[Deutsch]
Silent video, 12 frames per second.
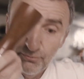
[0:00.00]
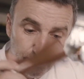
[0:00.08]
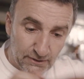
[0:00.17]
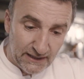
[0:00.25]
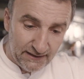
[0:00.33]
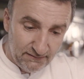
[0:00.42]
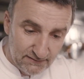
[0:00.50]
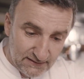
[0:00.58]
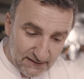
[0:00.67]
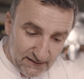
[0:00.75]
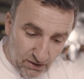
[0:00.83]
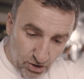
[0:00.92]
Mühle.
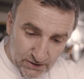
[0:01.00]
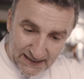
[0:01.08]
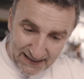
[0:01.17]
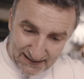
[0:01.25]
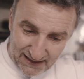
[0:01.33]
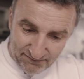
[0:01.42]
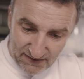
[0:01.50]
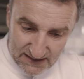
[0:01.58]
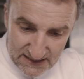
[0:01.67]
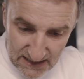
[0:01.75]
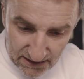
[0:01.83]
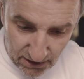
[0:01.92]
Und dann haben wir hier